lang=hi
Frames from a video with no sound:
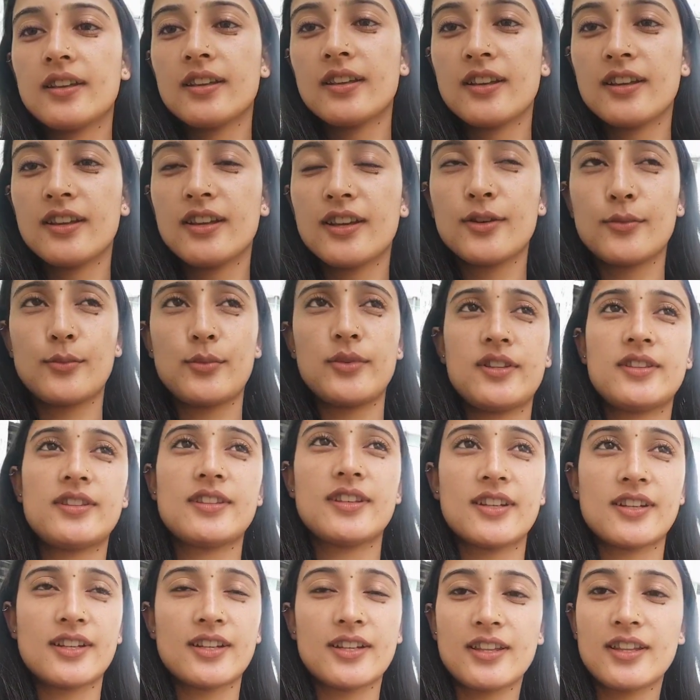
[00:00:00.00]
अभी तक
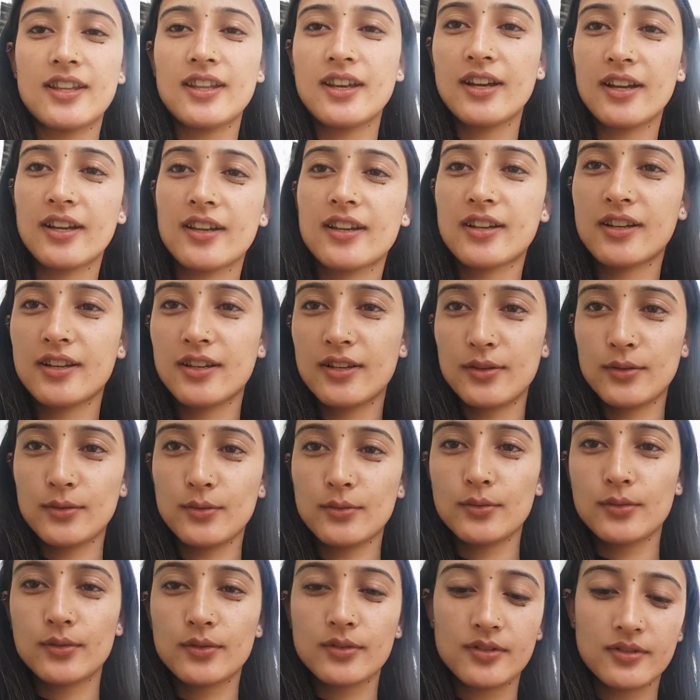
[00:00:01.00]
ना कन्नू
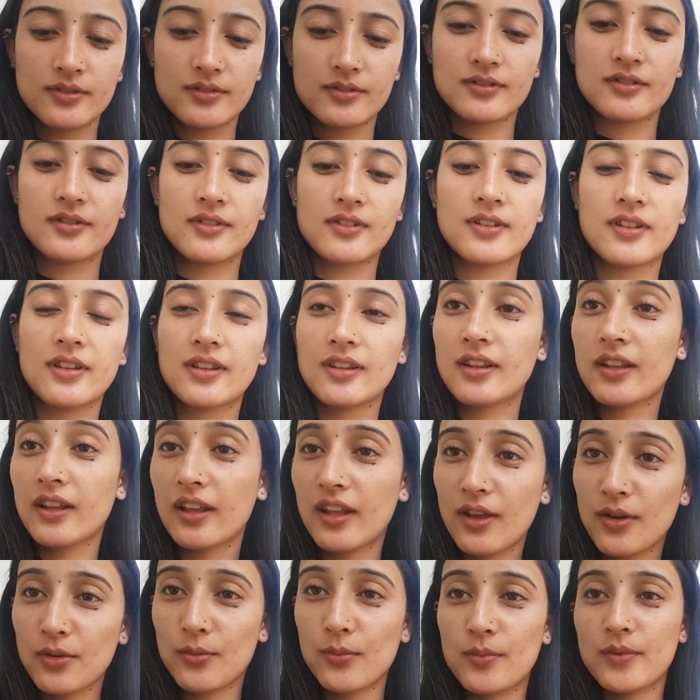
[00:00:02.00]
के
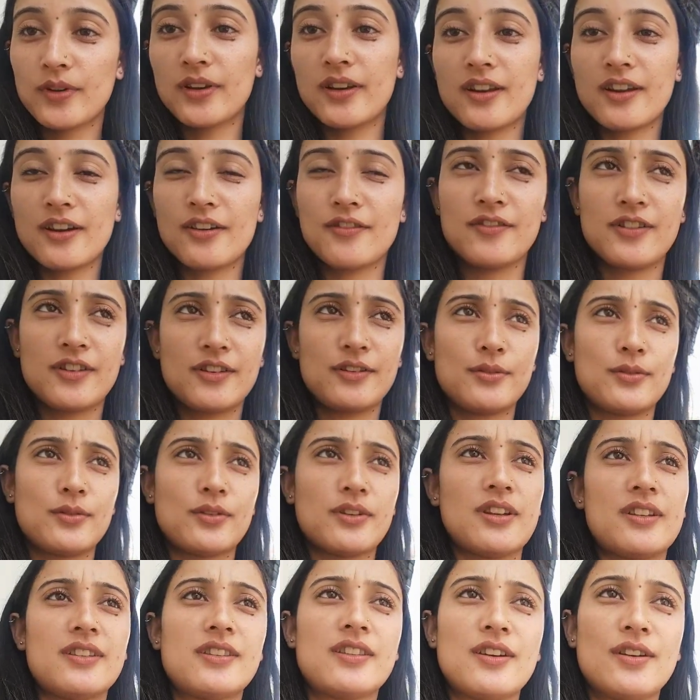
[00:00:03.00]
ऊपर हवन हो रहा
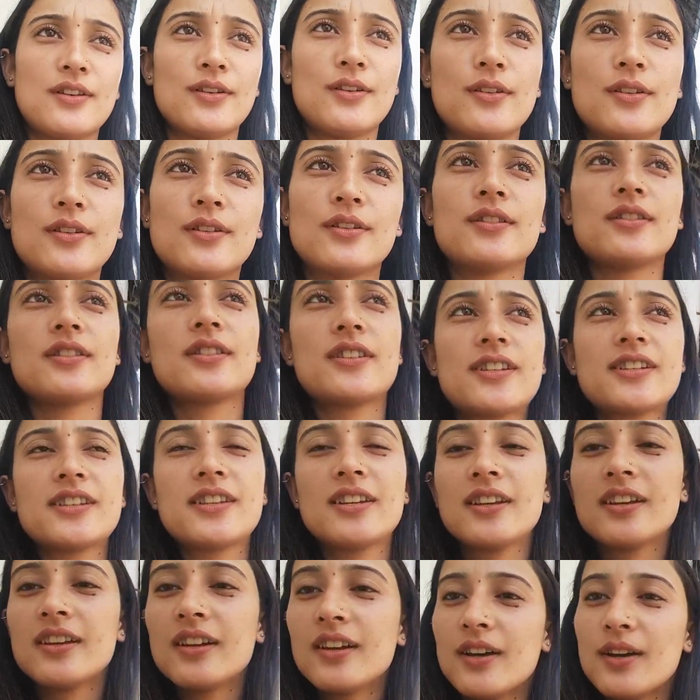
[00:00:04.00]
था और
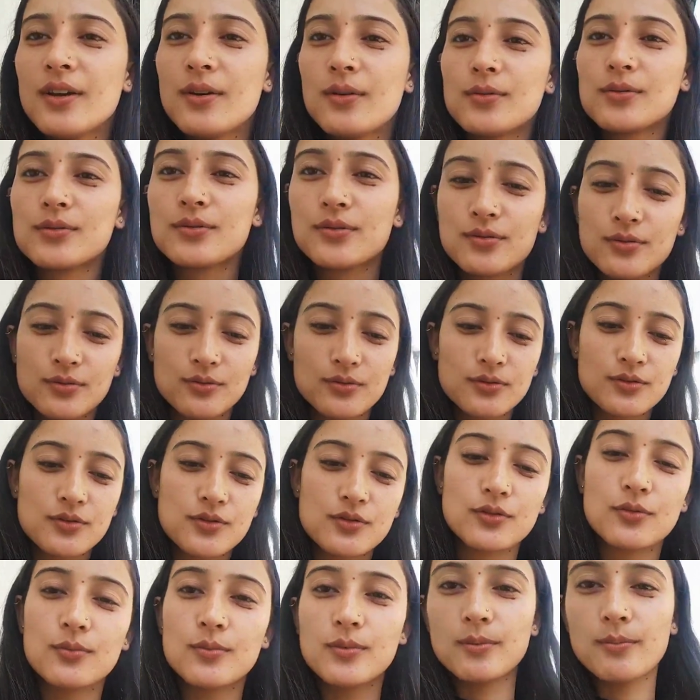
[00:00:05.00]
उसको जो भी
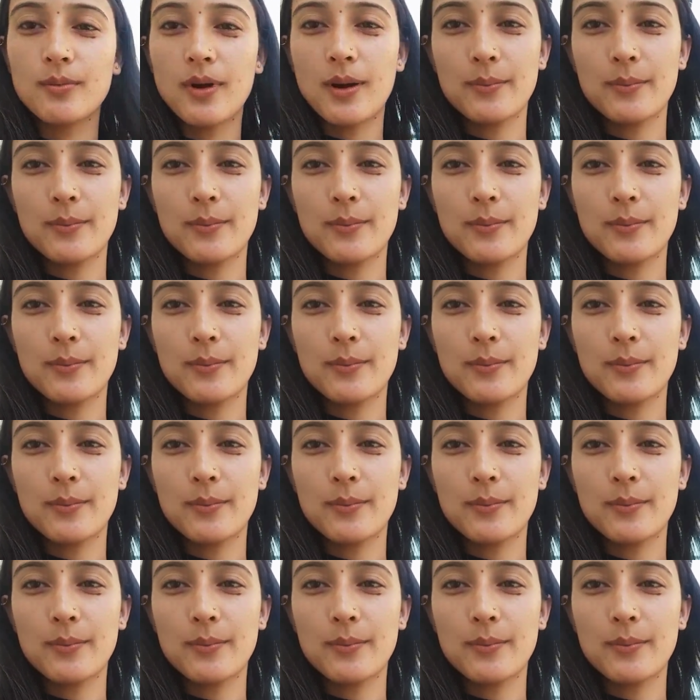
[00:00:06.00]
मामा की